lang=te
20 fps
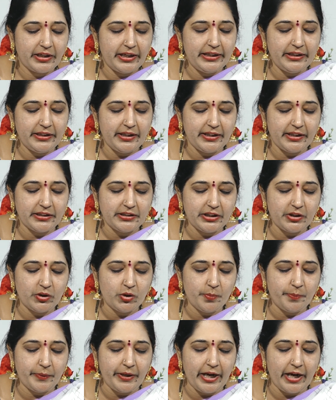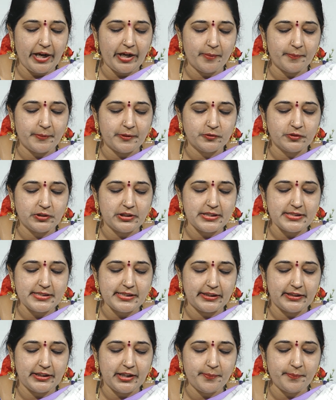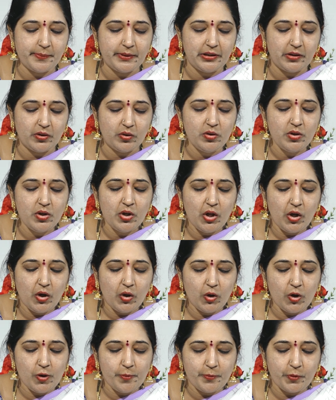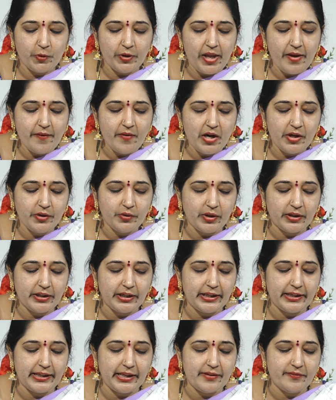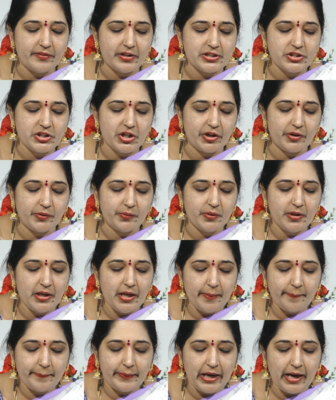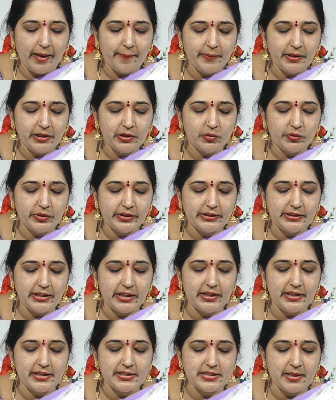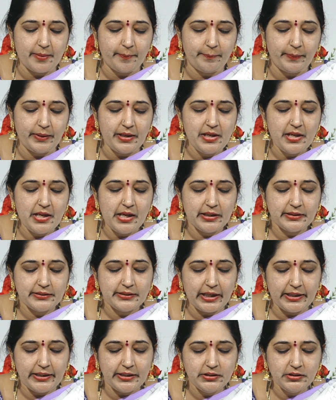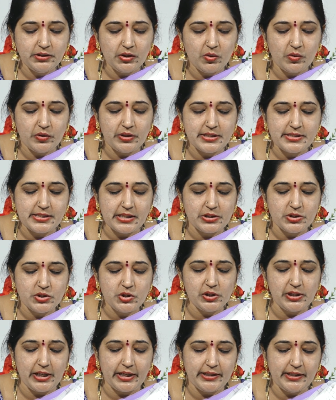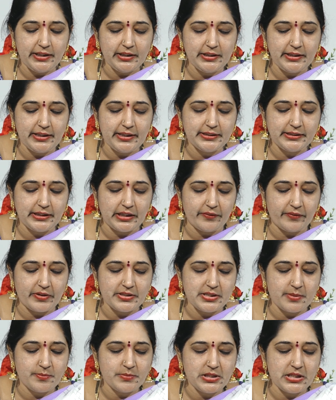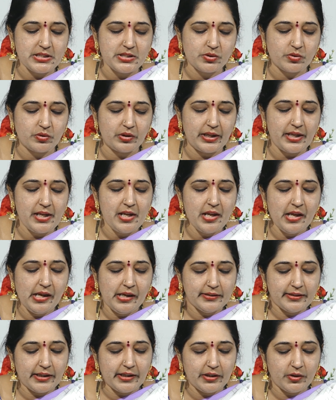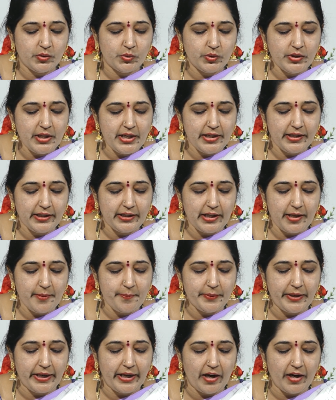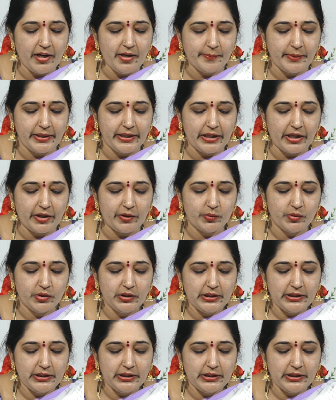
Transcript: ఇంటికి తిరుగు ప్రయాణం అవుతున్న సందర్భంలో ఓ బోయవాడు అక్కడికి వచ్చాడు బ్రాహ్మణులు ఇద్దరిని చంపి ధనంతో ఉన్న సంచులన్నింటినీ తన వశం చేసుకొని తన గూడానికి ప్రయాణమయ్యాడు